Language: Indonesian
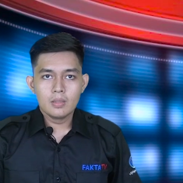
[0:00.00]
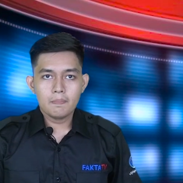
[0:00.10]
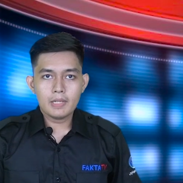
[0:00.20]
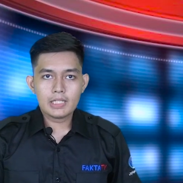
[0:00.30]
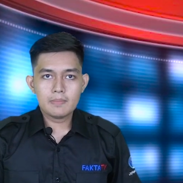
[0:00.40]

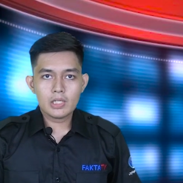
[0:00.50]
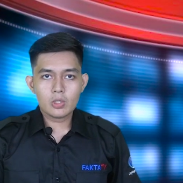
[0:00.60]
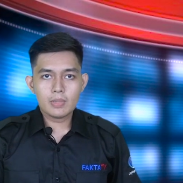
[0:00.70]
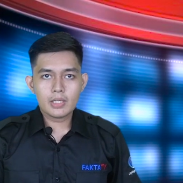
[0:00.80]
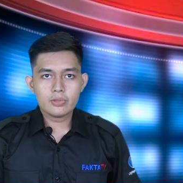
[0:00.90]

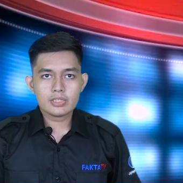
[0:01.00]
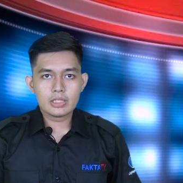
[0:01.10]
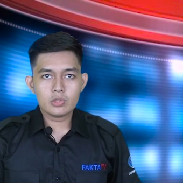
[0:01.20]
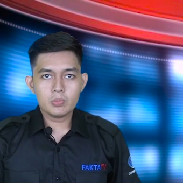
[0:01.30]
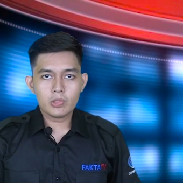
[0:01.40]
Panglima Komando
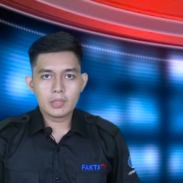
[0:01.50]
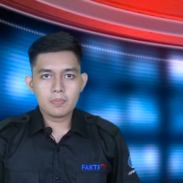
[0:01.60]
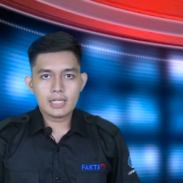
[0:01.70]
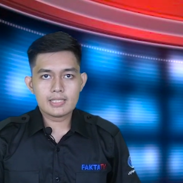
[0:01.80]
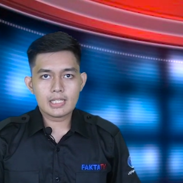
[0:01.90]
1
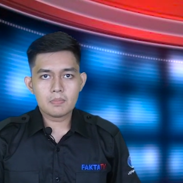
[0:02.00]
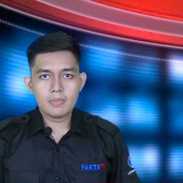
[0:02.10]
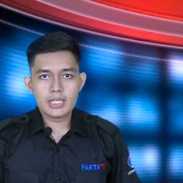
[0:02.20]
Bukit Barisan